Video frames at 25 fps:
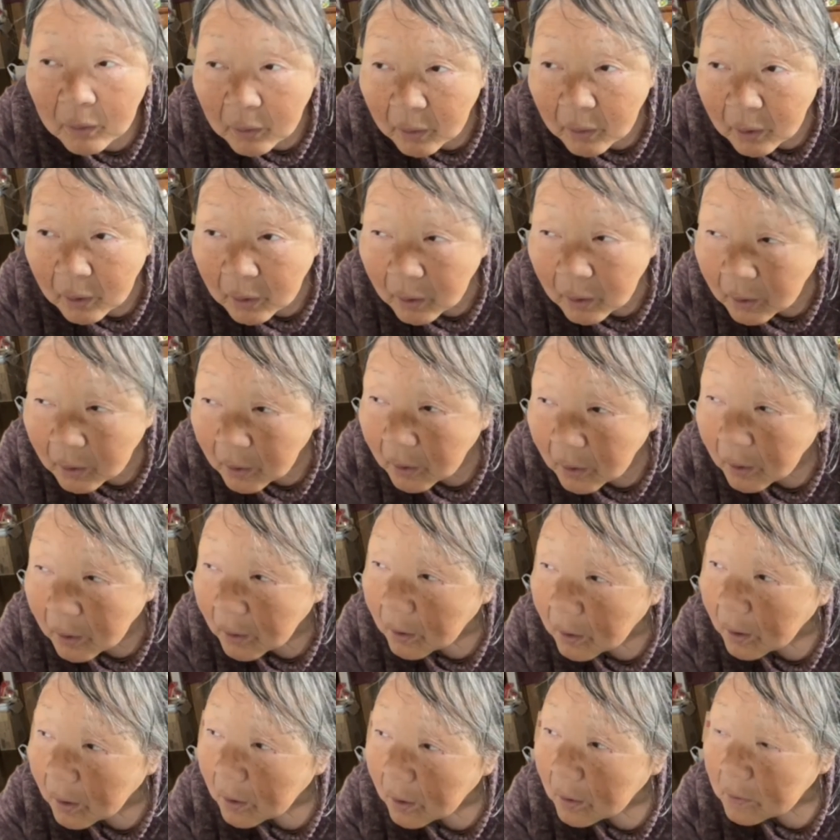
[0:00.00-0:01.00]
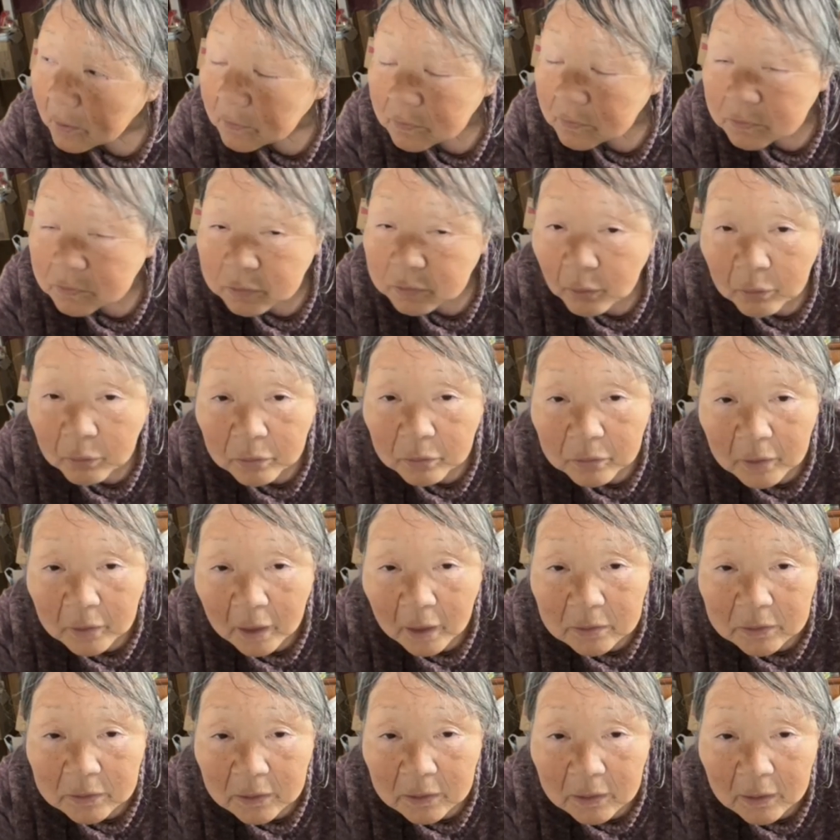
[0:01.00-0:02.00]
ああ、そん
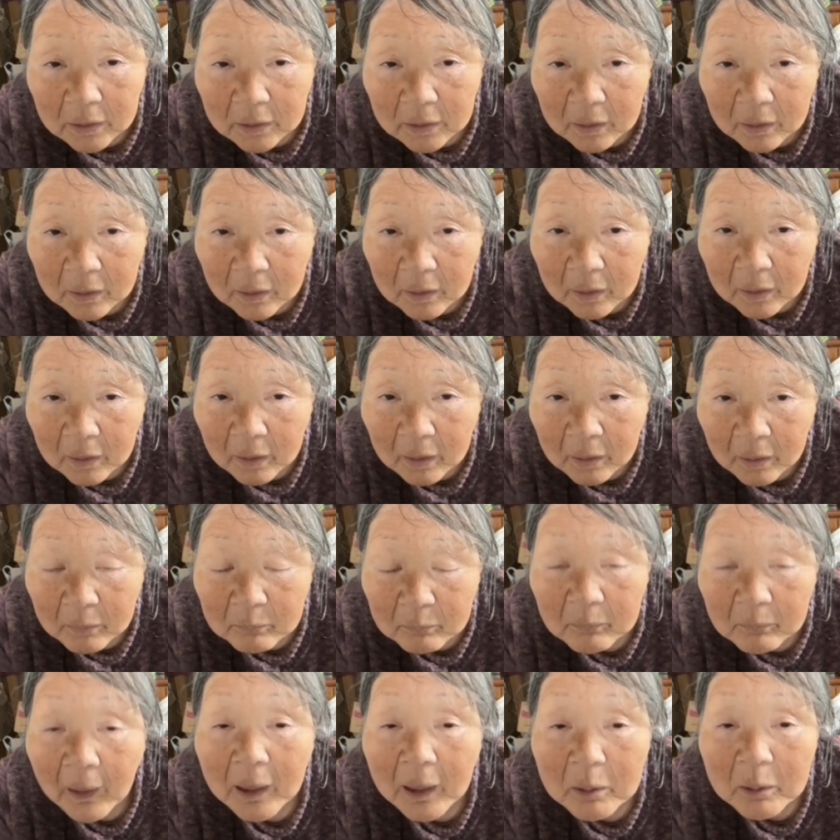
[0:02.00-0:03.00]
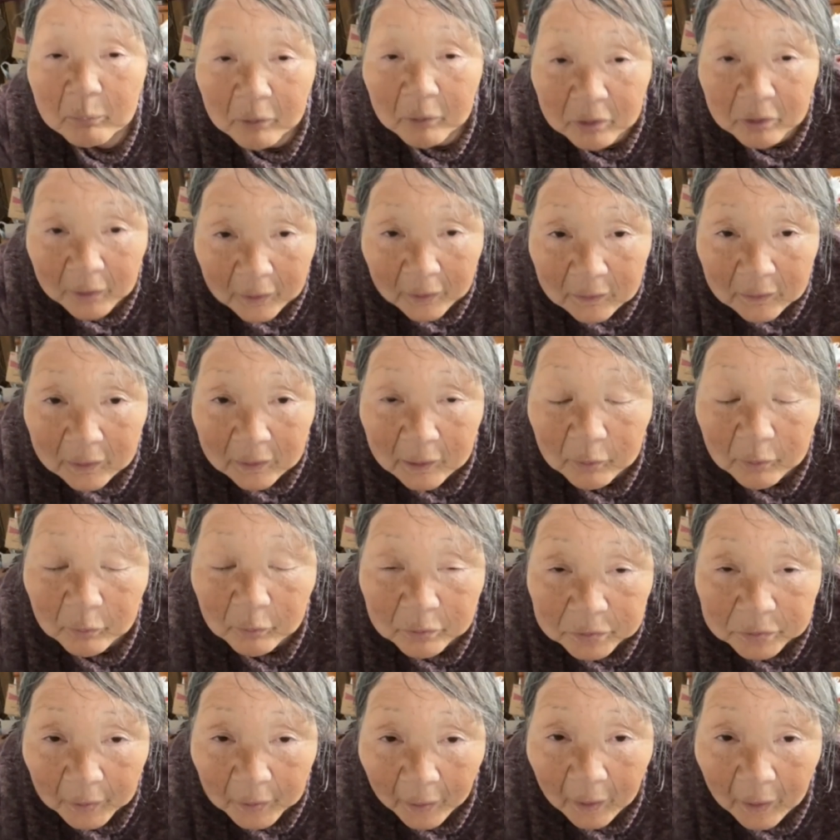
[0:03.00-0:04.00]
なに。前もね、玲
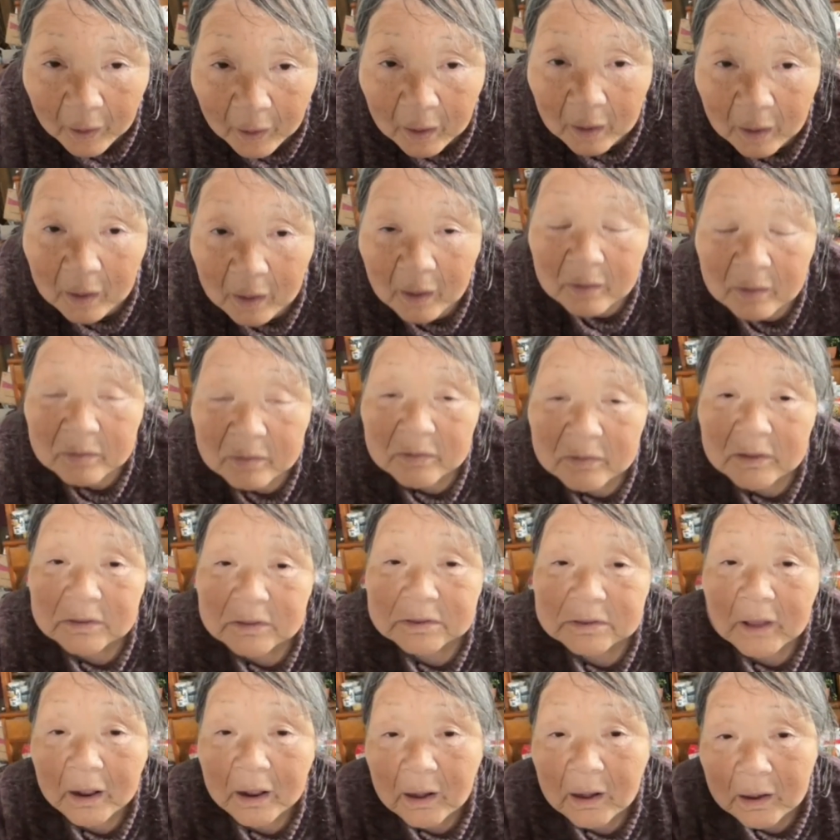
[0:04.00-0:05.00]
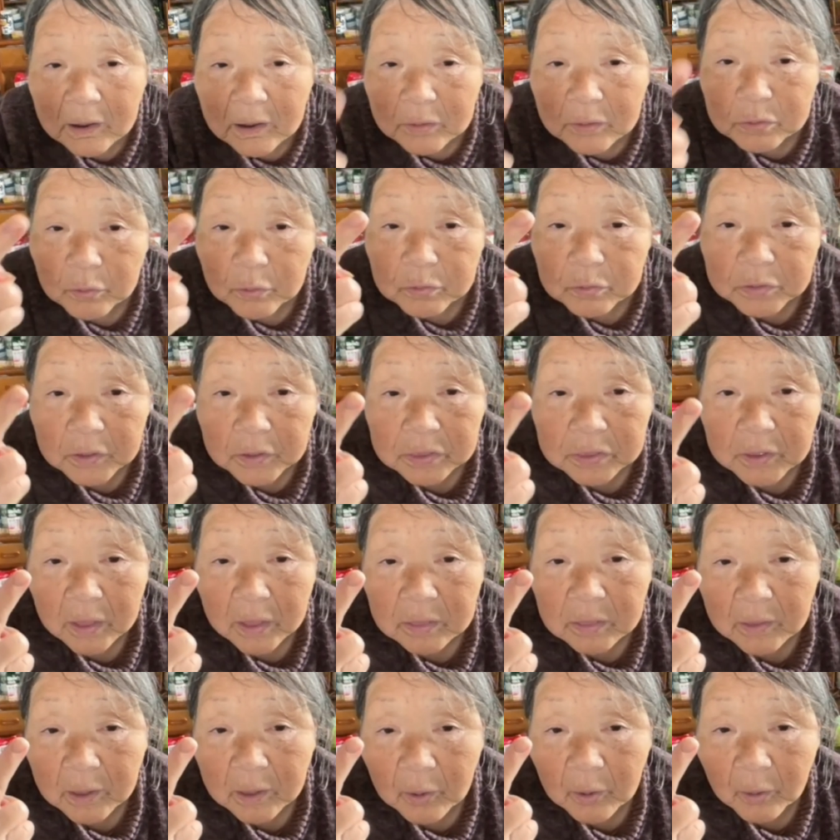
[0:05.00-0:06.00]
子さん、2社から取って
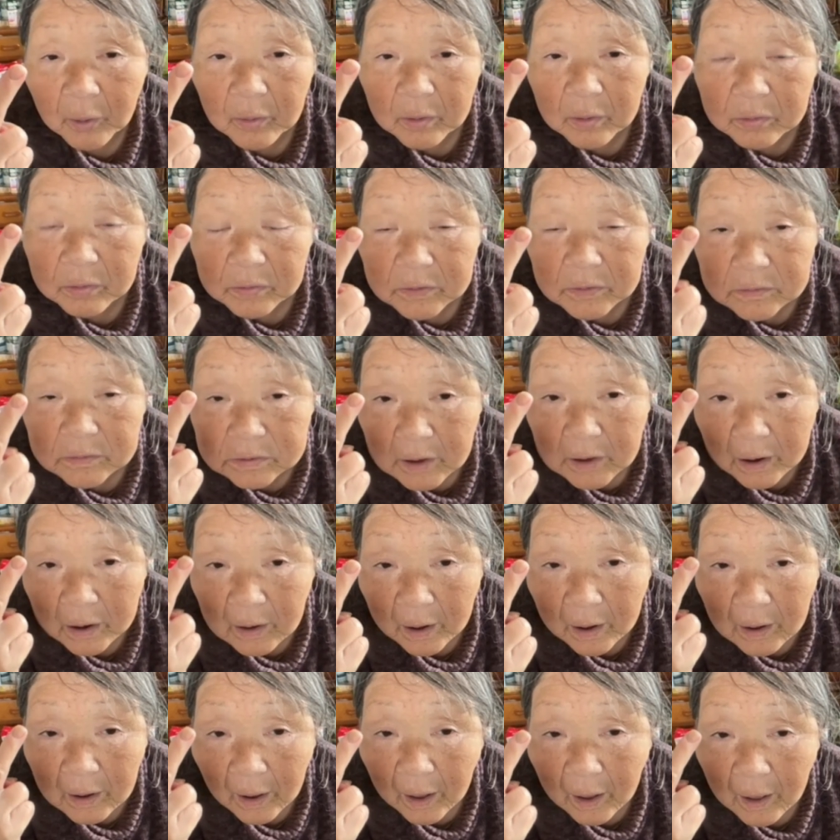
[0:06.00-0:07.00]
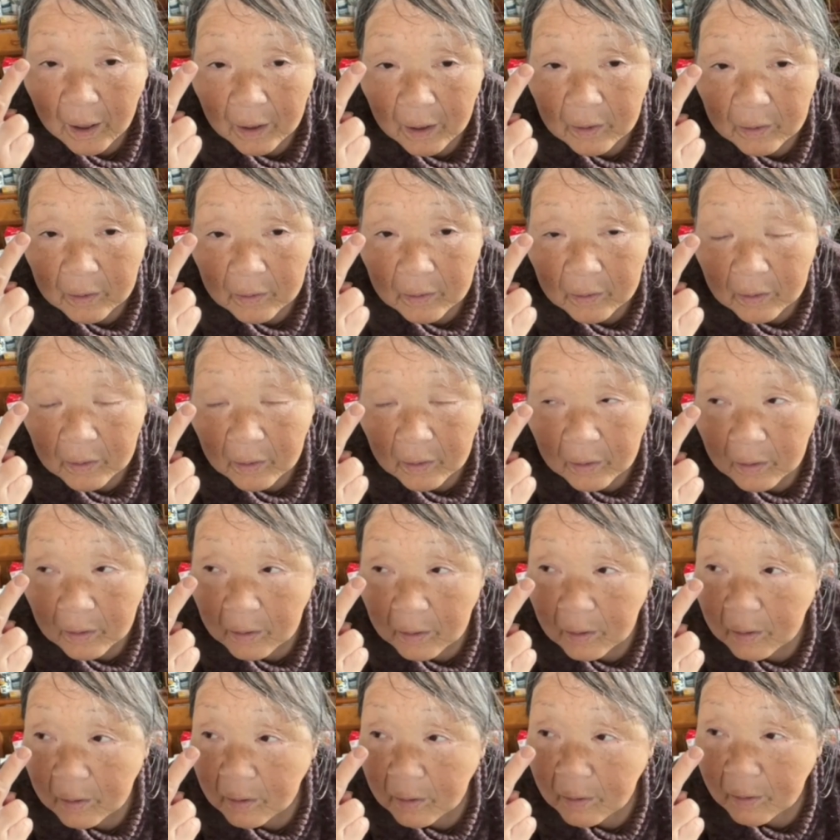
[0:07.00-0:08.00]
たんだよ。2社から。
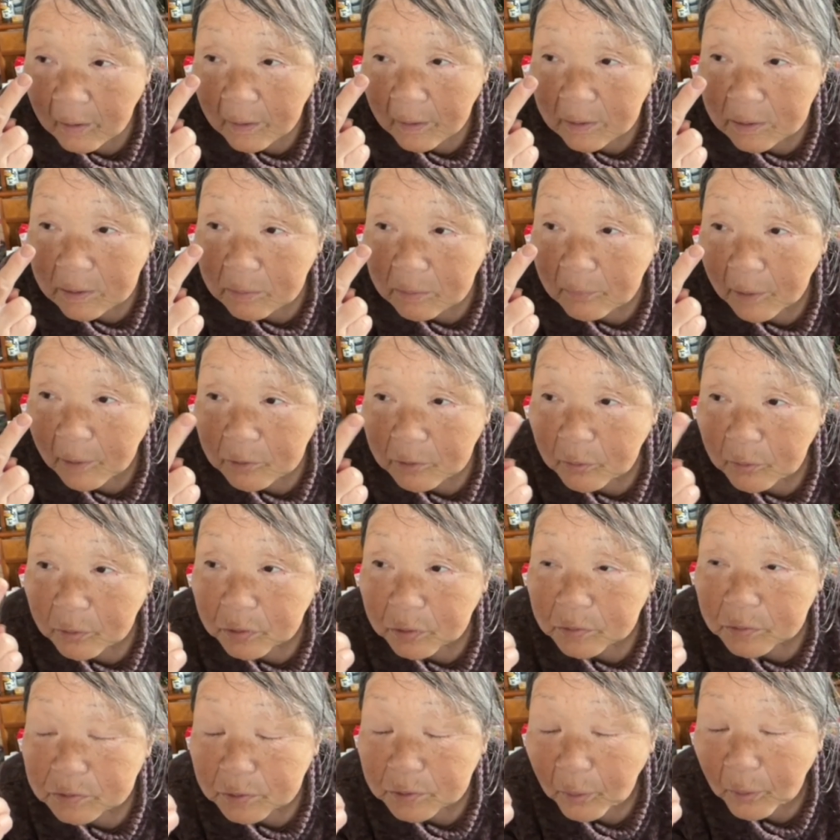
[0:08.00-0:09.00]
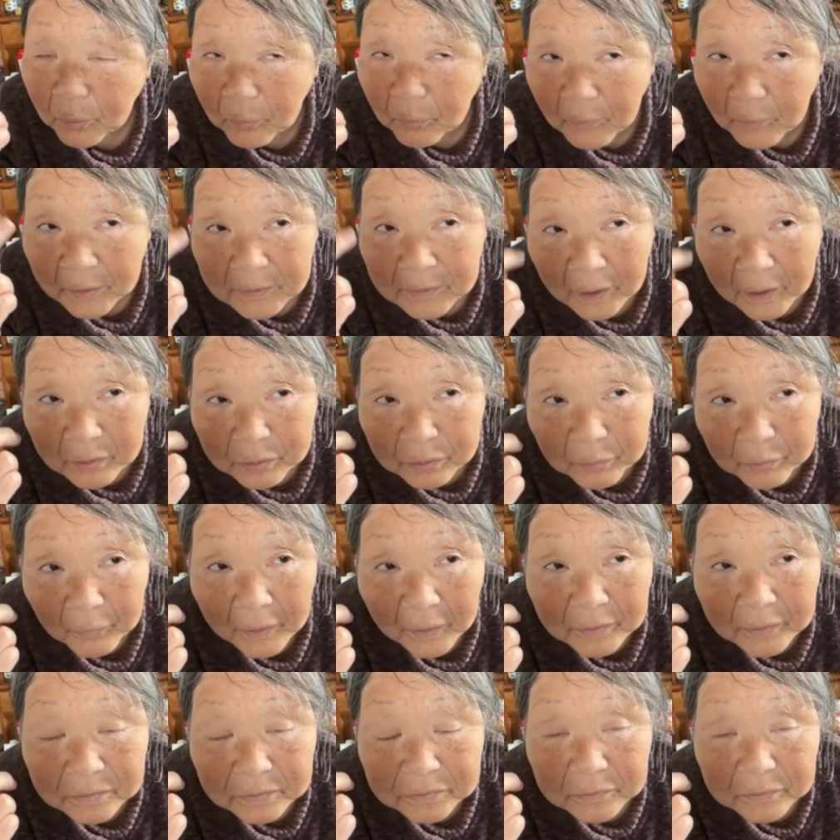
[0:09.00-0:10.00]
今の昭和なん
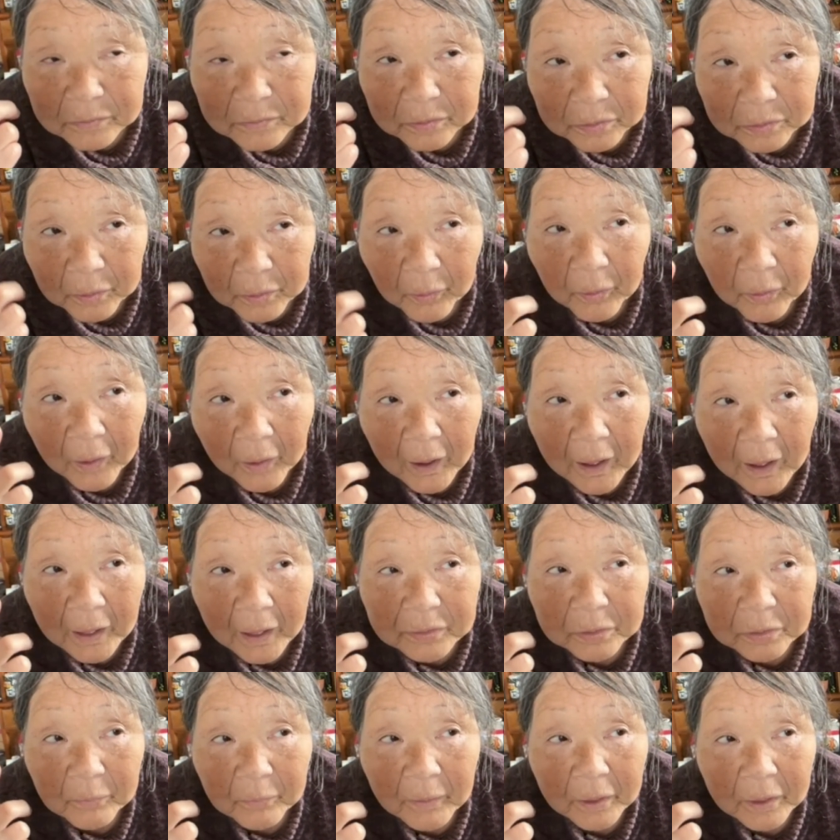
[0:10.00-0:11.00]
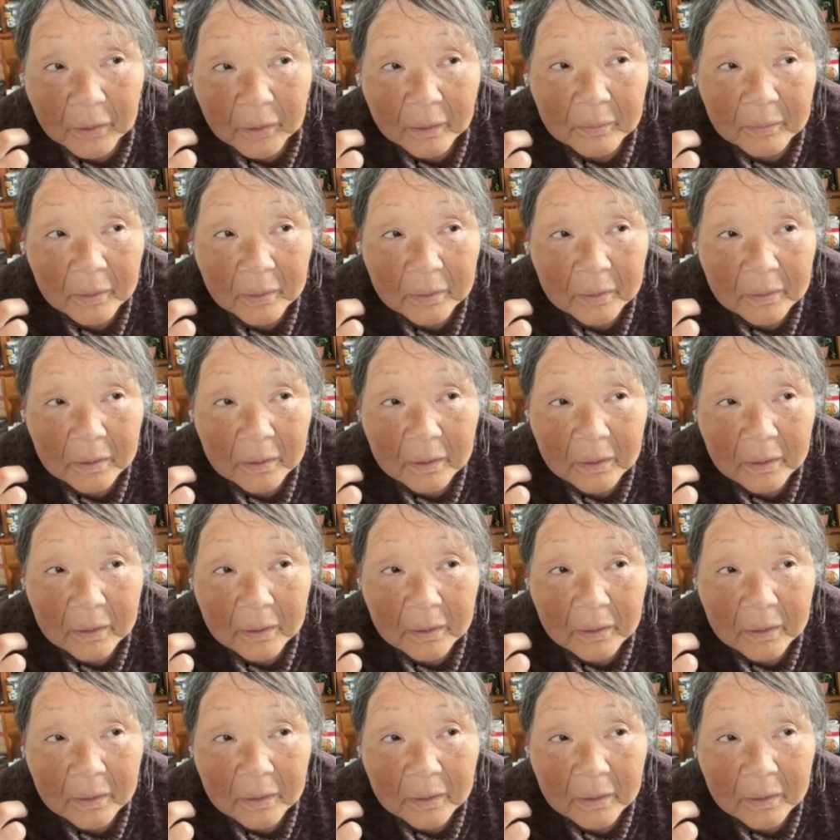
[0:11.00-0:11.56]
とかっつうんと、あとは